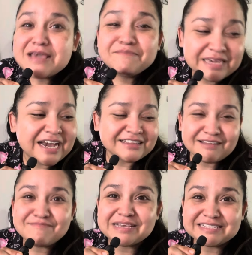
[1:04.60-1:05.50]
Mi hija
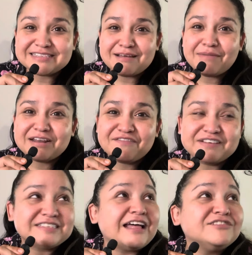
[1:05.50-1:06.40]
también se está
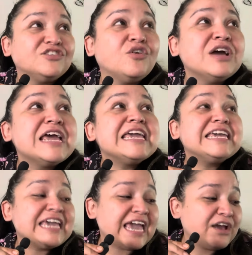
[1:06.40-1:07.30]
manifestando.
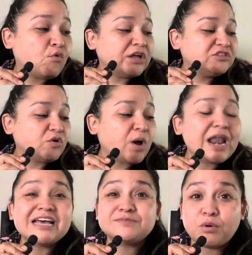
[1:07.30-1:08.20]
Y en cuanto a
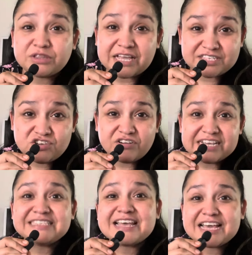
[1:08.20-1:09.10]
las
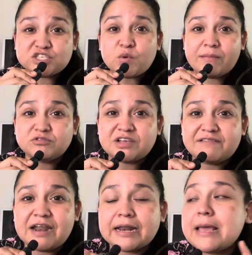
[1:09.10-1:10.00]
votaciones, de eso vamos a
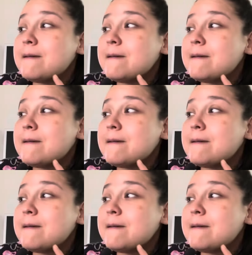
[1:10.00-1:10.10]
hablar.